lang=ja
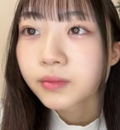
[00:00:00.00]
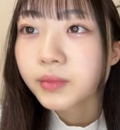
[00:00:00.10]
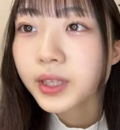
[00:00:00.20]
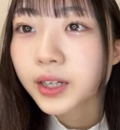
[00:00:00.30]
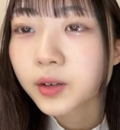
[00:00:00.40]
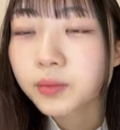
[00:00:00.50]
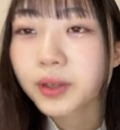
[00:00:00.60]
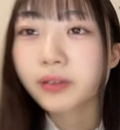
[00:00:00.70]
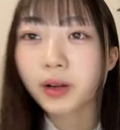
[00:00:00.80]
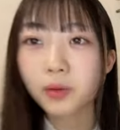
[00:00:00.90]
みーたんこん
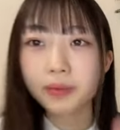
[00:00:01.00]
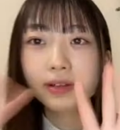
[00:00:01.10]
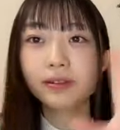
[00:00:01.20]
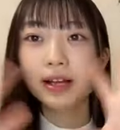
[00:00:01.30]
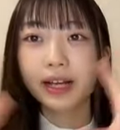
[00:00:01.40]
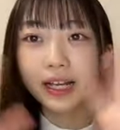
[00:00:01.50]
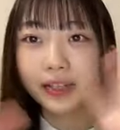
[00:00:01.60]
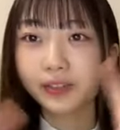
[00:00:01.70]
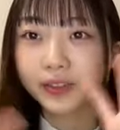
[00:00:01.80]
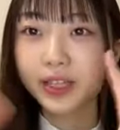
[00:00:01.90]
ばんはこんばんはあり
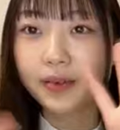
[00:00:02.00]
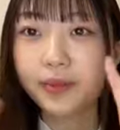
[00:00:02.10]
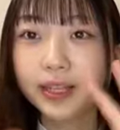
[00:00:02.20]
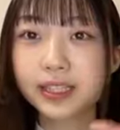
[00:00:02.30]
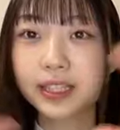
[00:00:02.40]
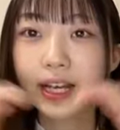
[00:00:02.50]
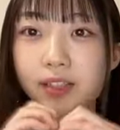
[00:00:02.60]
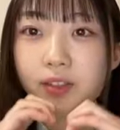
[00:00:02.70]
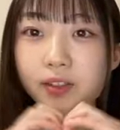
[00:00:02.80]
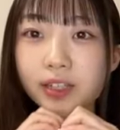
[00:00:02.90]
がとうございます
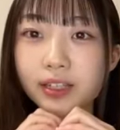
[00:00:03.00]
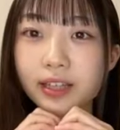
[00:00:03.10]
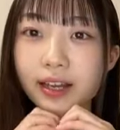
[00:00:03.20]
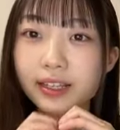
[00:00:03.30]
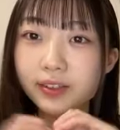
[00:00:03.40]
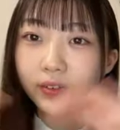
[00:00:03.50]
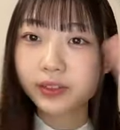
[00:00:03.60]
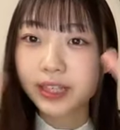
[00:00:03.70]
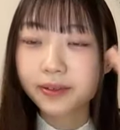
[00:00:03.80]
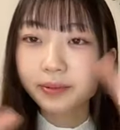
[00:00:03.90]
ハートのギフトありがとう
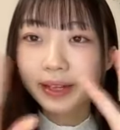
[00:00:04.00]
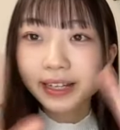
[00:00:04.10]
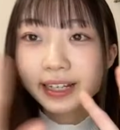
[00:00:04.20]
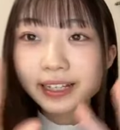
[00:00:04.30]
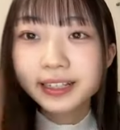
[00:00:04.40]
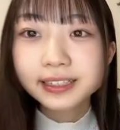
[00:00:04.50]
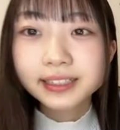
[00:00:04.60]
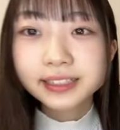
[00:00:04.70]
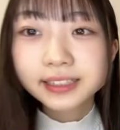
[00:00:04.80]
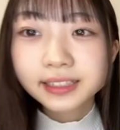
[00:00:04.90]
ございますあ
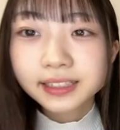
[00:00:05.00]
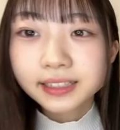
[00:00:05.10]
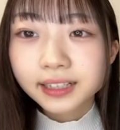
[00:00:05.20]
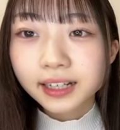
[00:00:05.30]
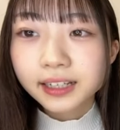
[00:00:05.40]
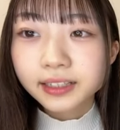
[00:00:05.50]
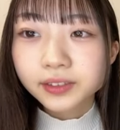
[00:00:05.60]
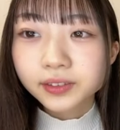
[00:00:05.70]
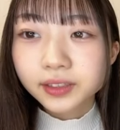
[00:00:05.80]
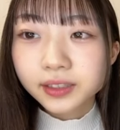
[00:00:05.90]
りが
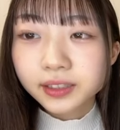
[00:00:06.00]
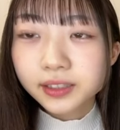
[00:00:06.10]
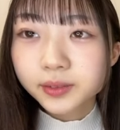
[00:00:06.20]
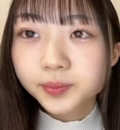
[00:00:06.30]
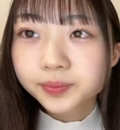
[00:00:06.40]
とうね